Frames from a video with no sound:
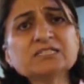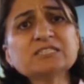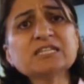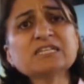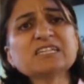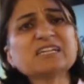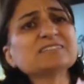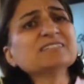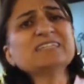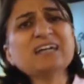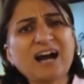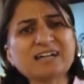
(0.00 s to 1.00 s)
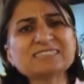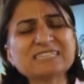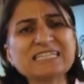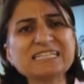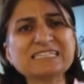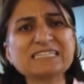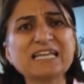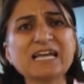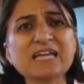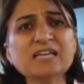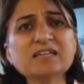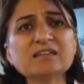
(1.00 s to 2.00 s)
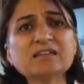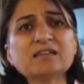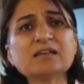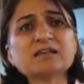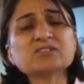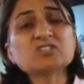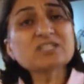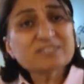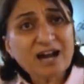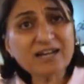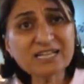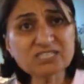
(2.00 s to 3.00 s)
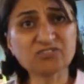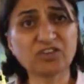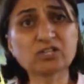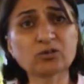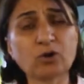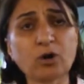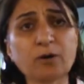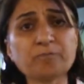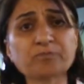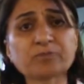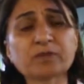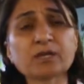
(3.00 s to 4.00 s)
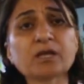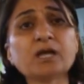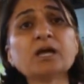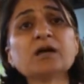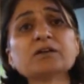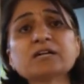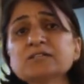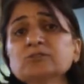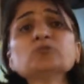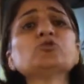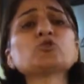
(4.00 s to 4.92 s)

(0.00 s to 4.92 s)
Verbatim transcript: işte kadın katillerine cesaret veriyor. Kadın